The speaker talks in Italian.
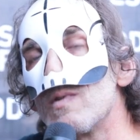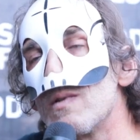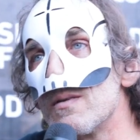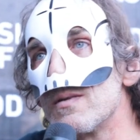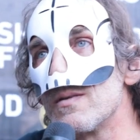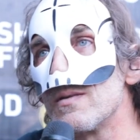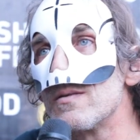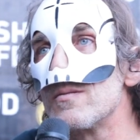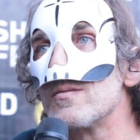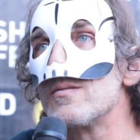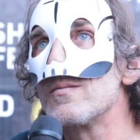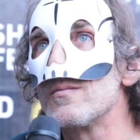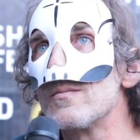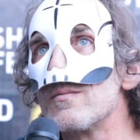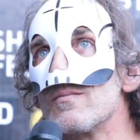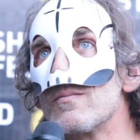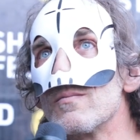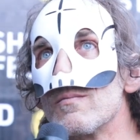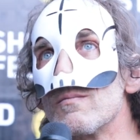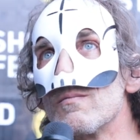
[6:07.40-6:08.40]
eh,
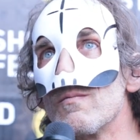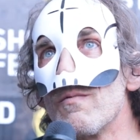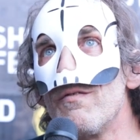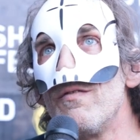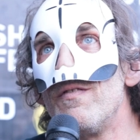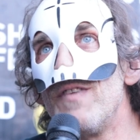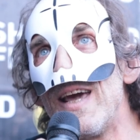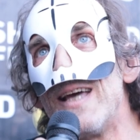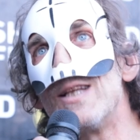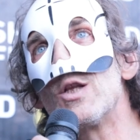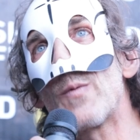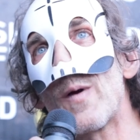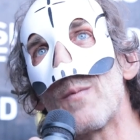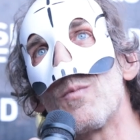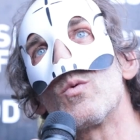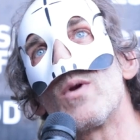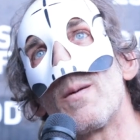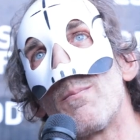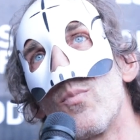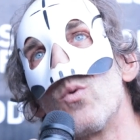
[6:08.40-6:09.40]
vedo
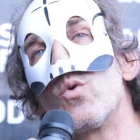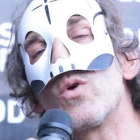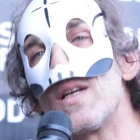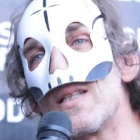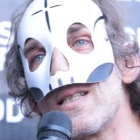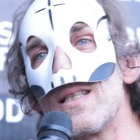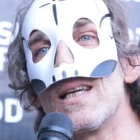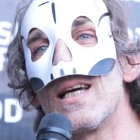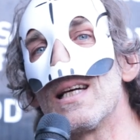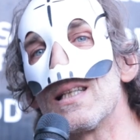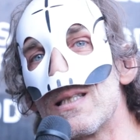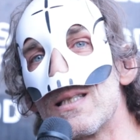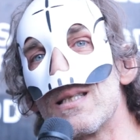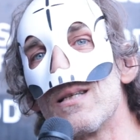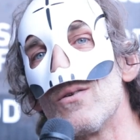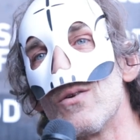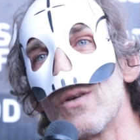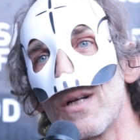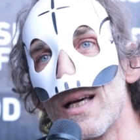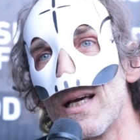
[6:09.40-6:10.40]
proprio una pura
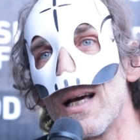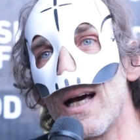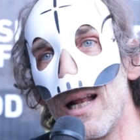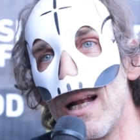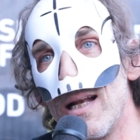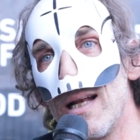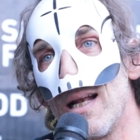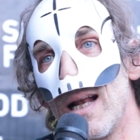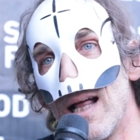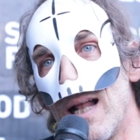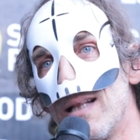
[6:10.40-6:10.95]
istigazione al,